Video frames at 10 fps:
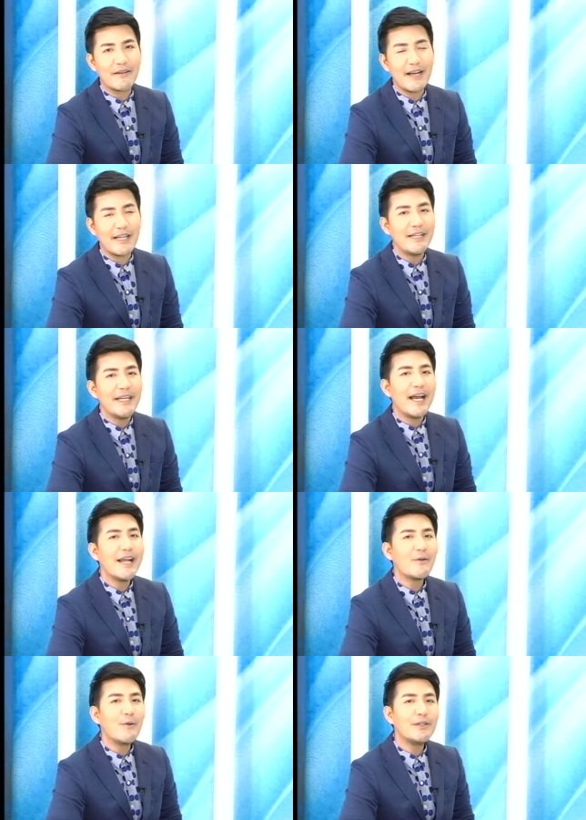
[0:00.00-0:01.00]
งไร ให้
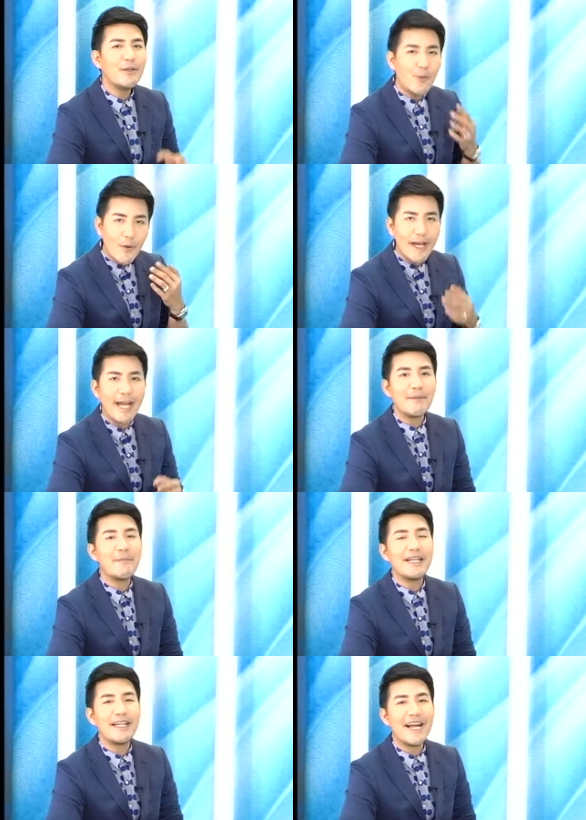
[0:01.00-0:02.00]
คนที่หวงแหนใบ
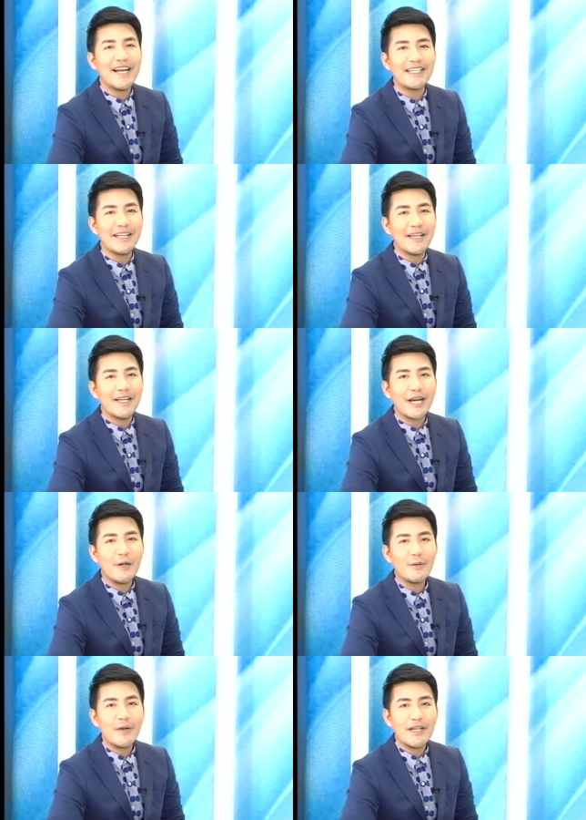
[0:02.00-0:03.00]
หน้าเนี่ยเขา
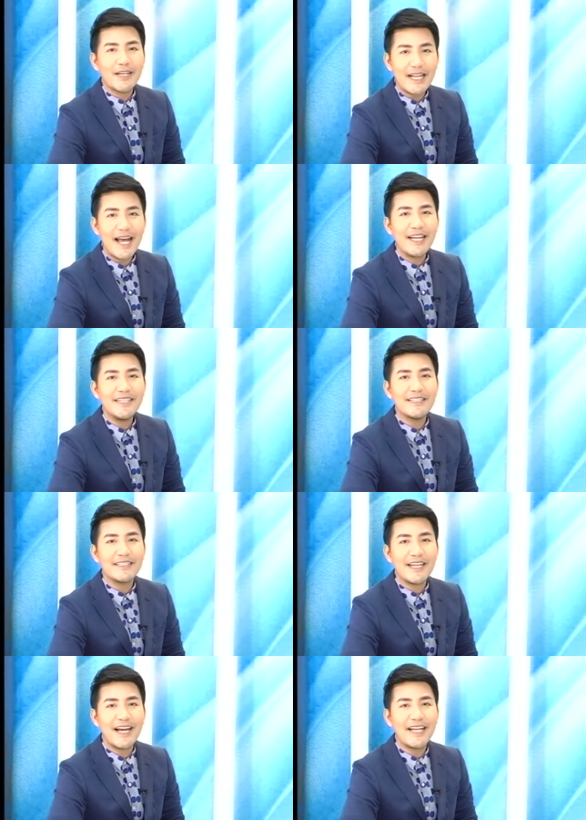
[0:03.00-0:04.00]
กล้าที่จะ
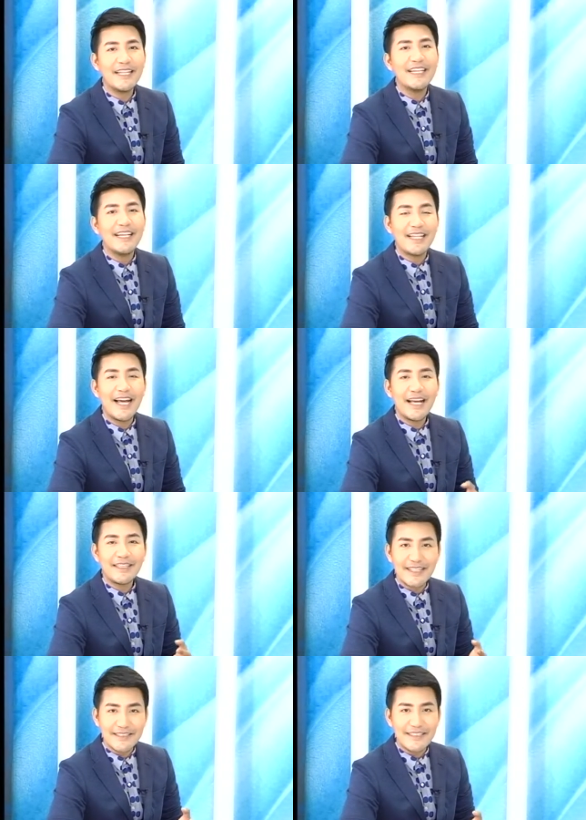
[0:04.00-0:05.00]
ใช้และ
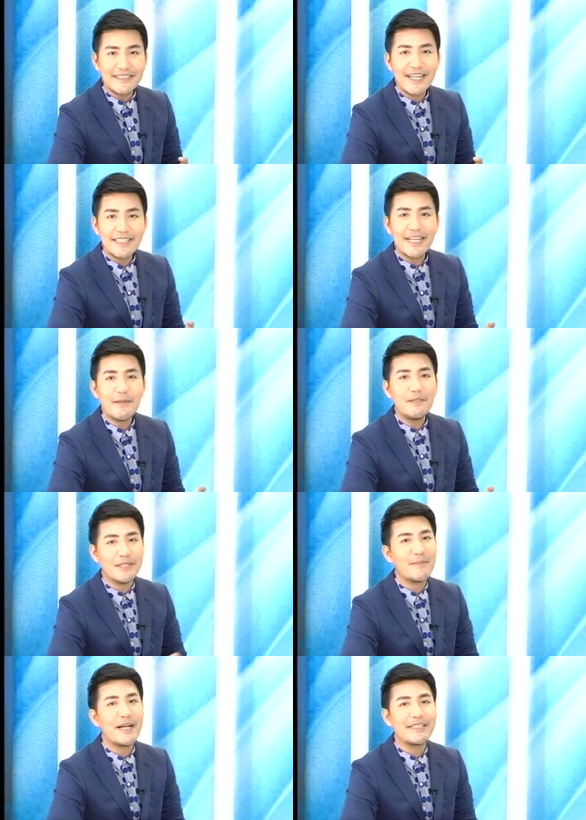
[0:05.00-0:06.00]
ตัดสินใจใช้ผลิต
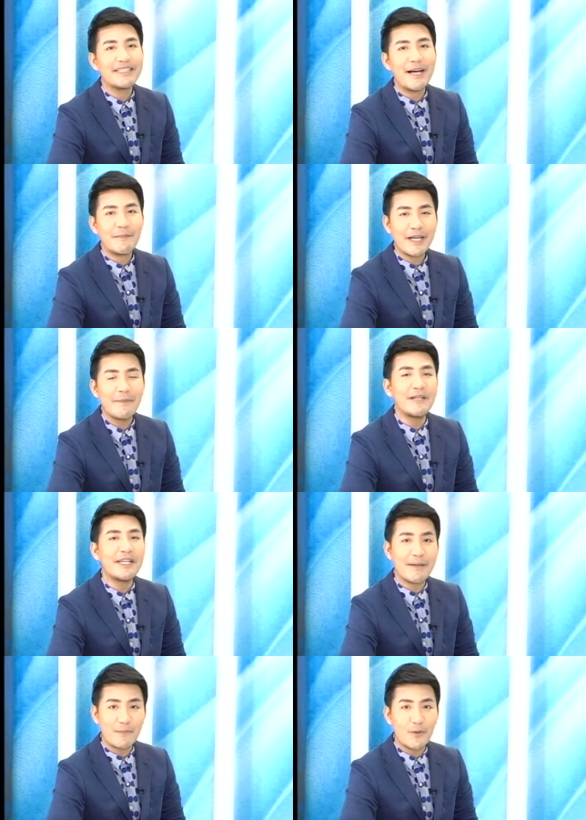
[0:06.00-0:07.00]
ภัณฑ์ ตามคำแนะ
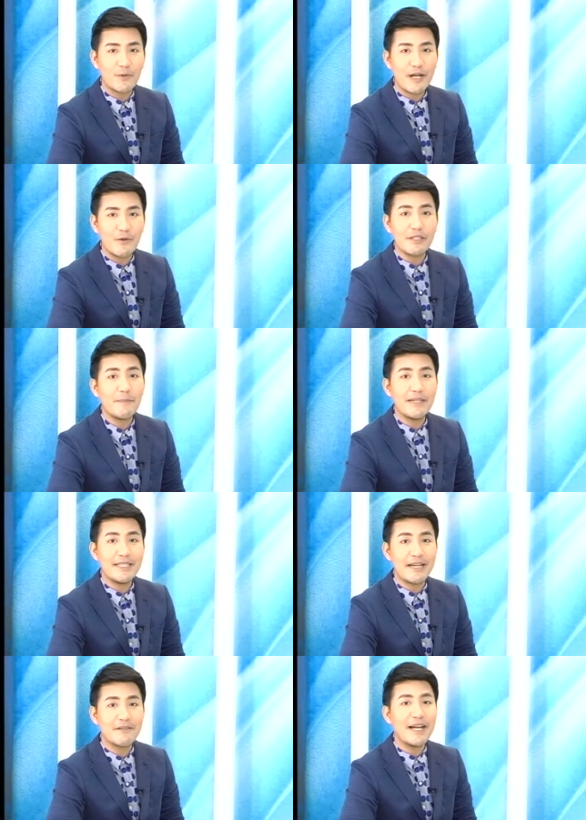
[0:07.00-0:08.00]
นำของเราจะเป็นอ
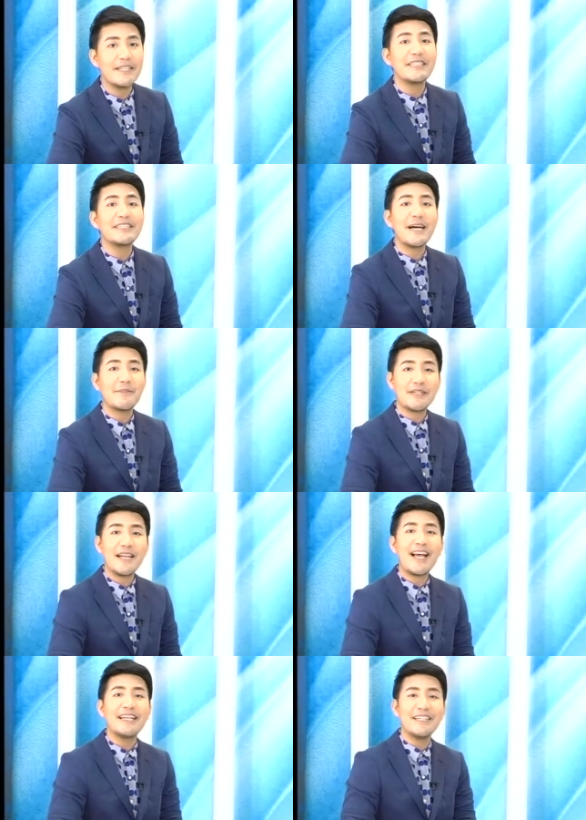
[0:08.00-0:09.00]
ย่างไรติดตามกัน
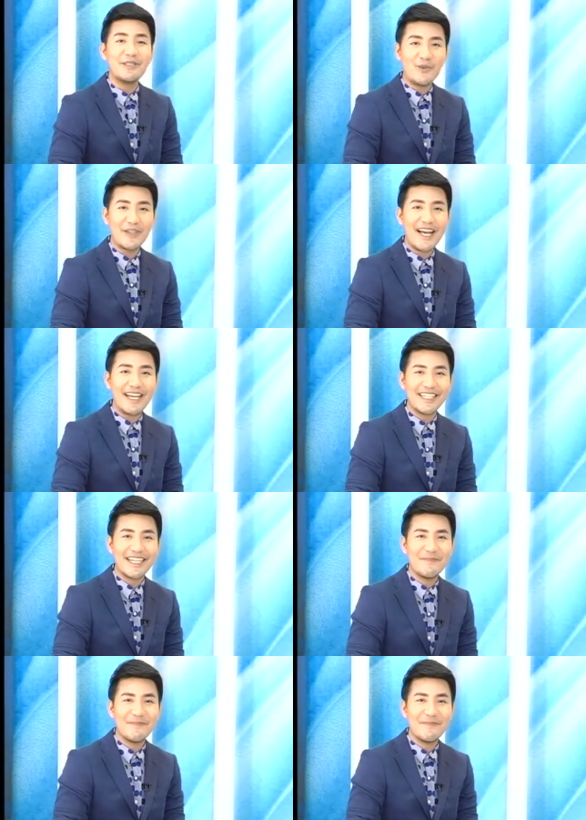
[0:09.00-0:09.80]
ได้ในช่วงหน้านะครั